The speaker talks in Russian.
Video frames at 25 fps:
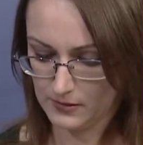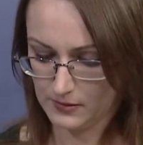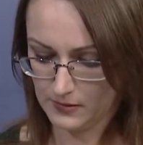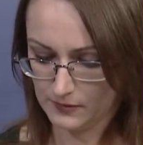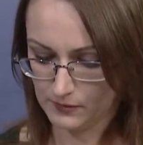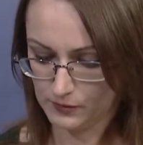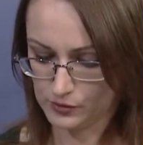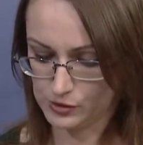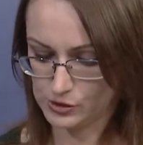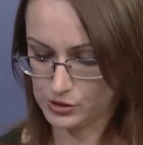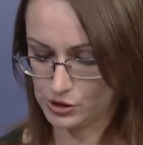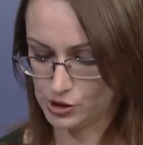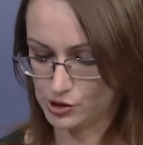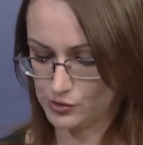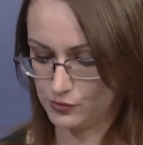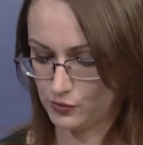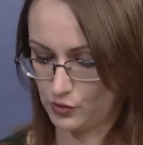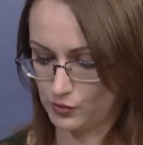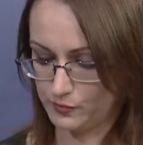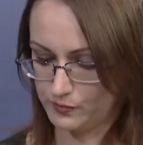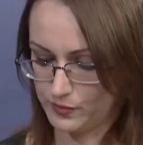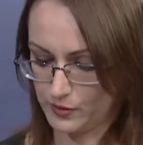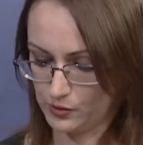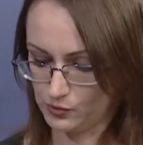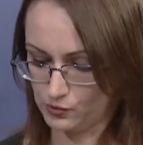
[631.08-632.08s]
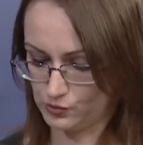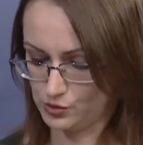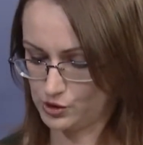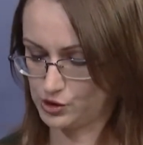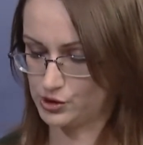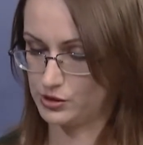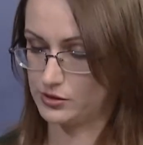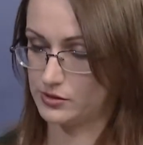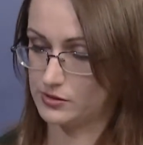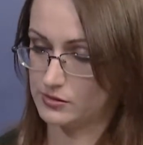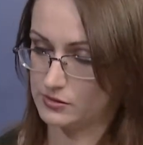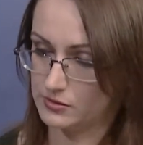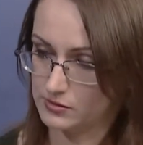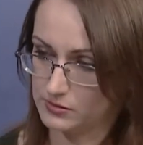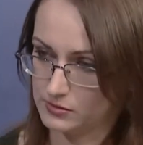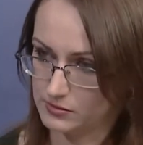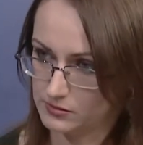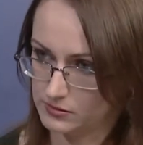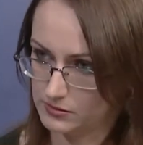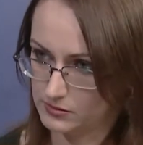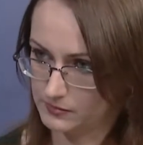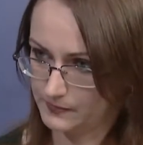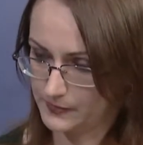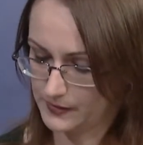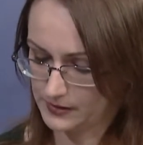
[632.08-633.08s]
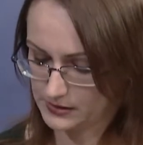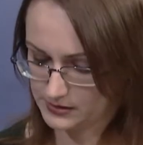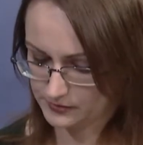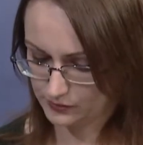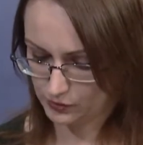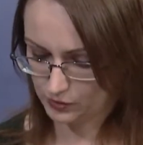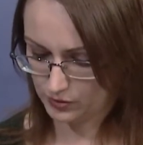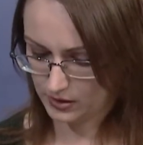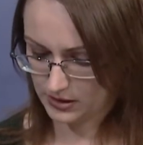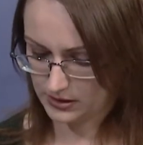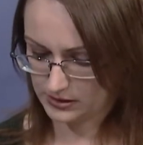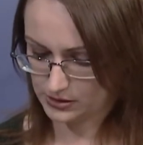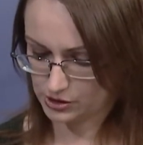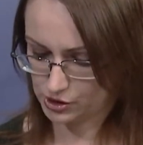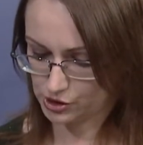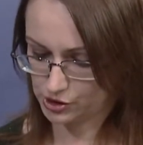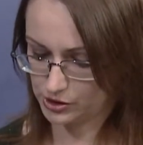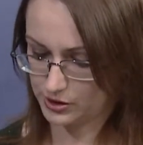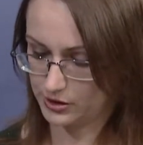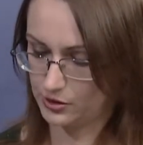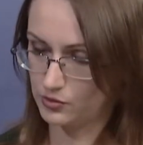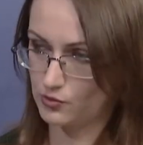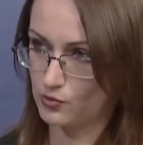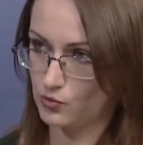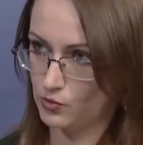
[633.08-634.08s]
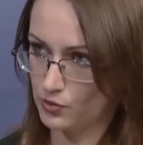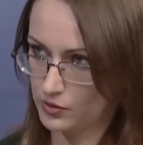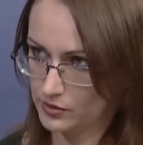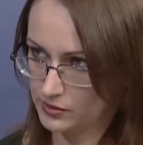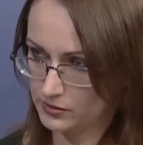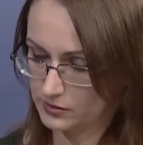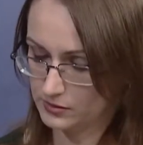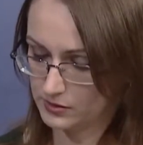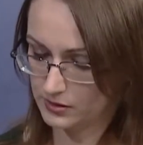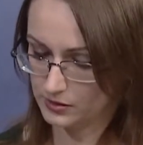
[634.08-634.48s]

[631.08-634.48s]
после чего он получит индивидуальный штрих-код,